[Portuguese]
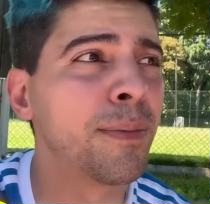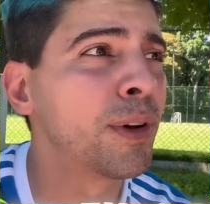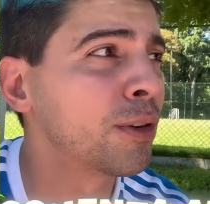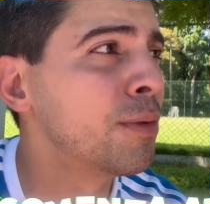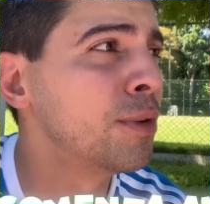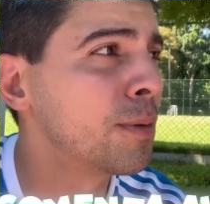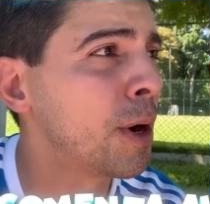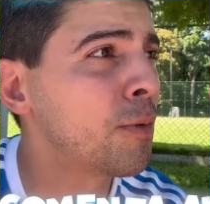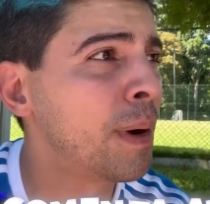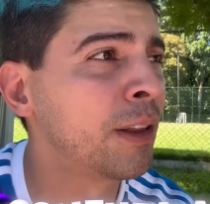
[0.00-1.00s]
Porque eu tô muito
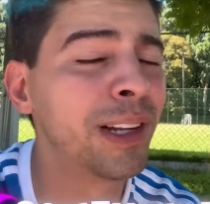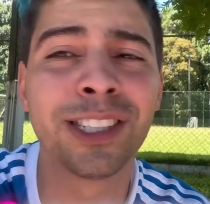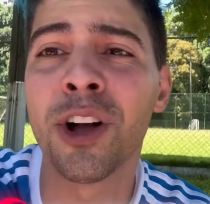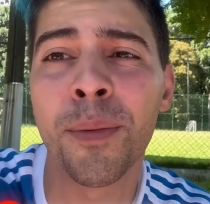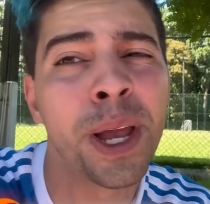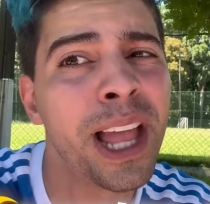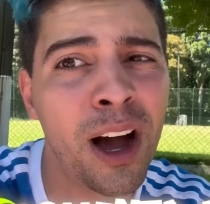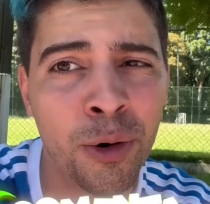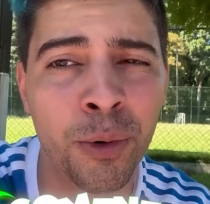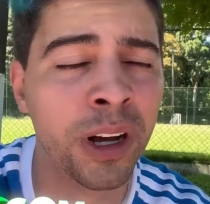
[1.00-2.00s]
preocupado. Eles dormem na
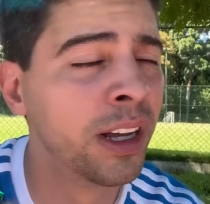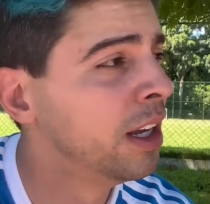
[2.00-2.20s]
rua.